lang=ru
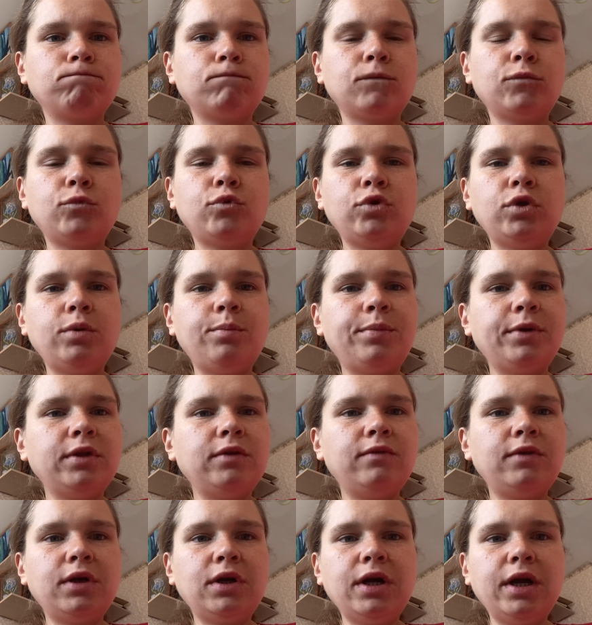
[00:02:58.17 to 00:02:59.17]
то не
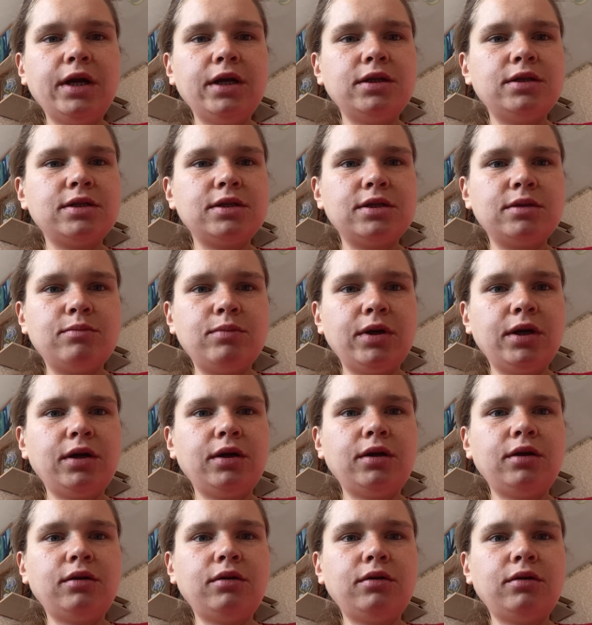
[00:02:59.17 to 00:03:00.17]
подвергайте
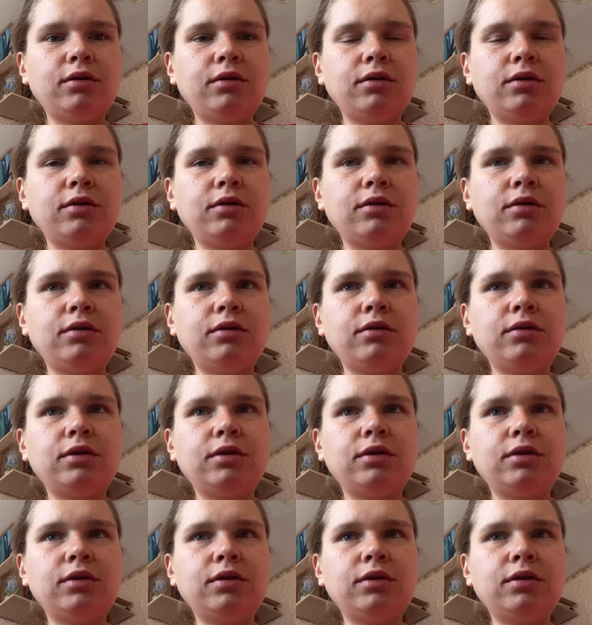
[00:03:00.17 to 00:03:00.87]
себя а,